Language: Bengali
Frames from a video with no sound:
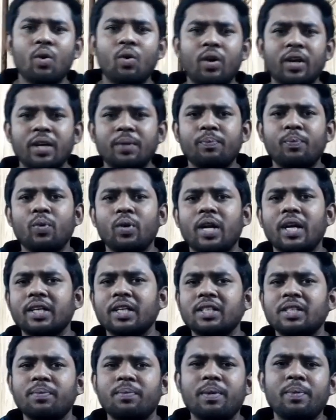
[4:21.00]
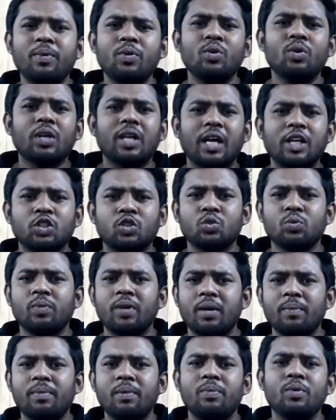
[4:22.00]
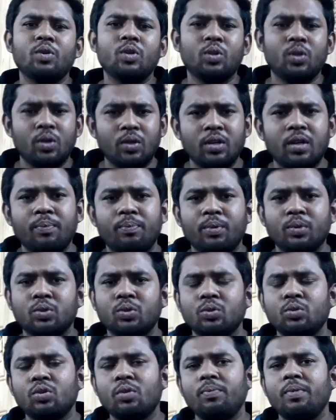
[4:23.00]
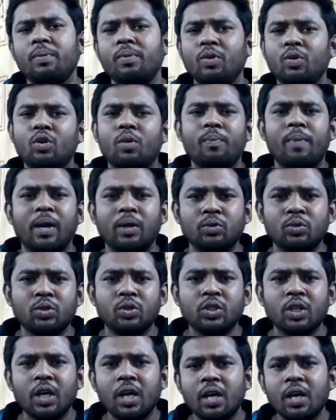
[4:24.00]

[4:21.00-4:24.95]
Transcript: অনেক প্রোডাক্ট আছে বিভিন্ন কাস্টমারের বিভিন্ন ধরনের পছন্দ বিভিন্ন মানুষ